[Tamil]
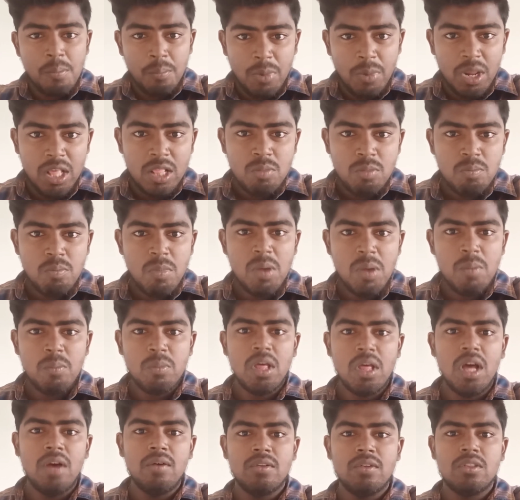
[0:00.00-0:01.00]
பிளிட் பீம்
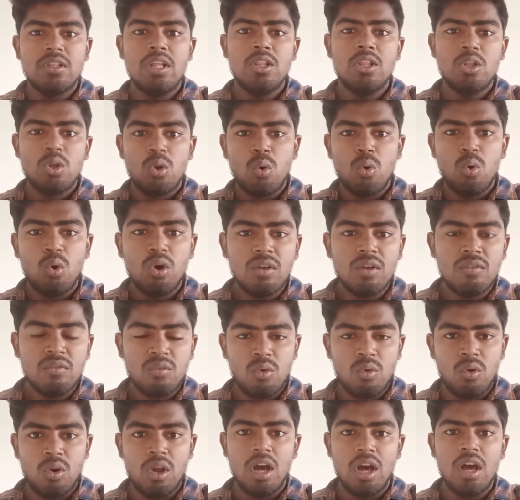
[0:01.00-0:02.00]
தான் வந்து அந்த லோடை
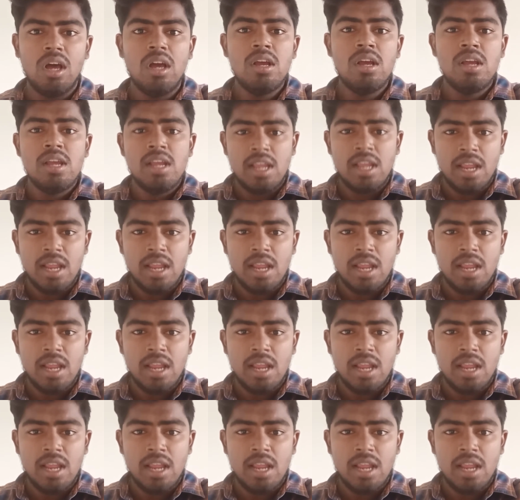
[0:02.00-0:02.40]
ஃபுல்லாக